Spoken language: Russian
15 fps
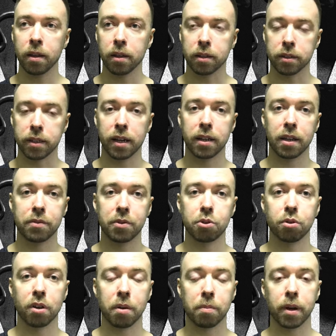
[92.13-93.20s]
Далее
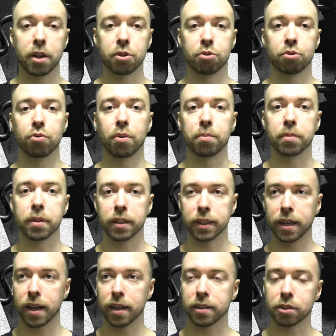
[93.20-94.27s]
видео я покажу вам
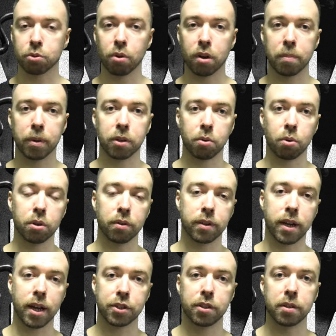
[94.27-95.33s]
конкретно, сколько подходов
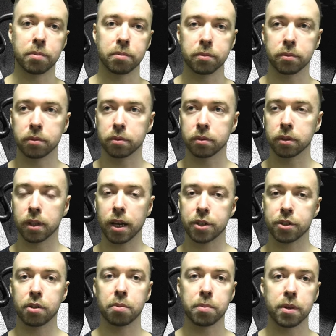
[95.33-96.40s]
каждое,
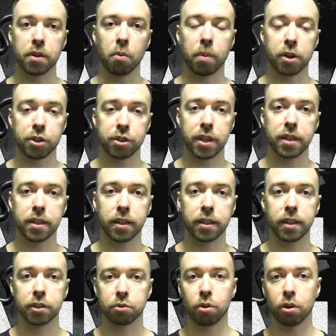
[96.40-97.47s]
каждое у меня упражнение,
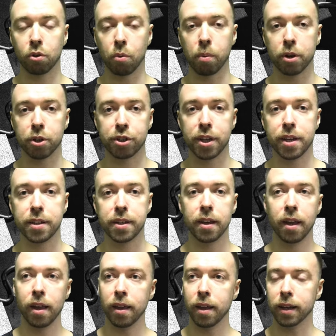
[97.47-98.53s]
да, сколько
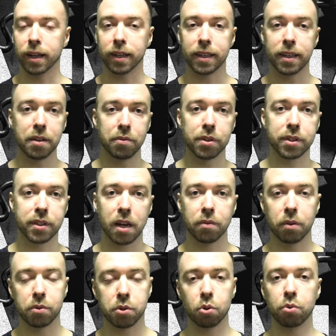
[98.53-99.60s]
упражнений, какие веса,
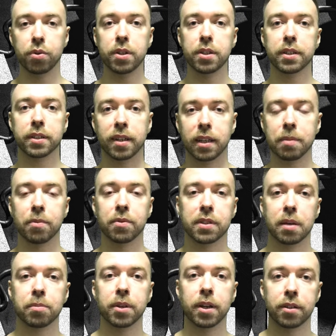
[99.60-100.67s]
вы все увидите, с какими
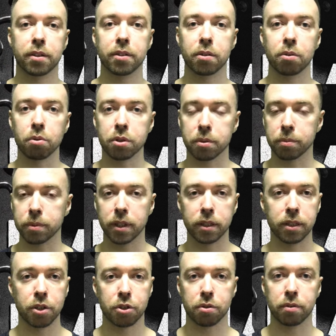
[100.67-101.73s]
весами я тренируюсь. Мне
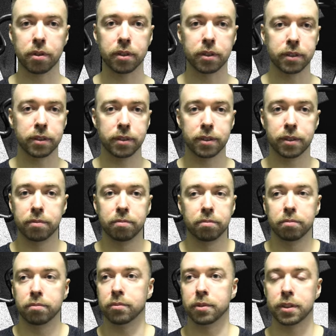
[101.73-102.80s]
нечего
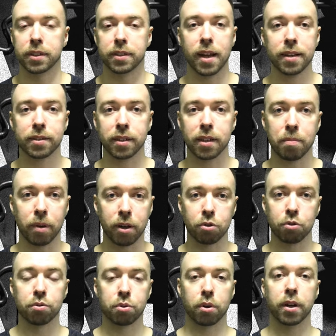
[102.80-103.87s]
стесняться, я
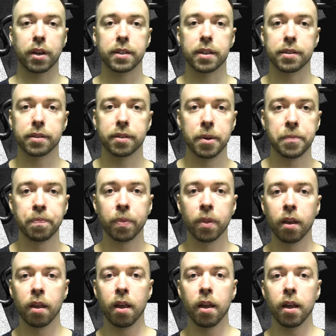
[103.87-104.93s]
покажу все как есть.
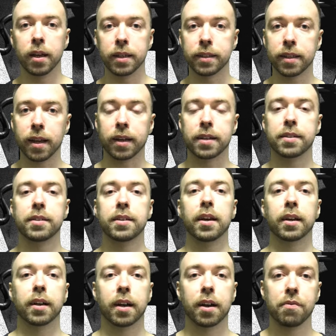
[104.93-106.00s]
Итак,
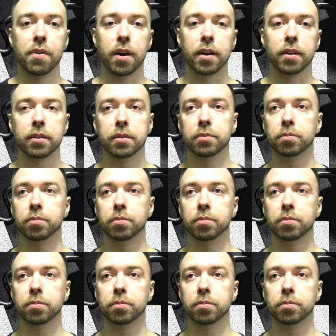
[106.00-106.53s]
идея какова?